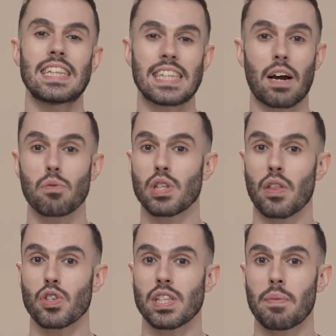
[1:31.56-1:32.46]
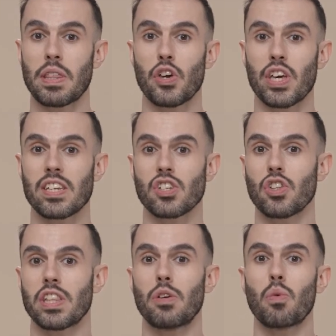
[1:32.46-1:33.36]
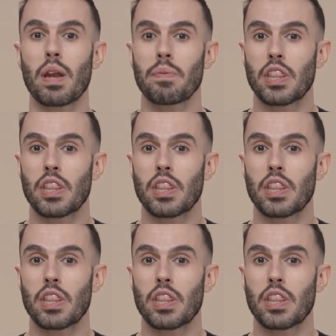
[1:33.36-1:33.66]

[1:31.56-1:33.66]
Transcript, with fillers: ¿Te ha gustado este vídeo y quieres continuar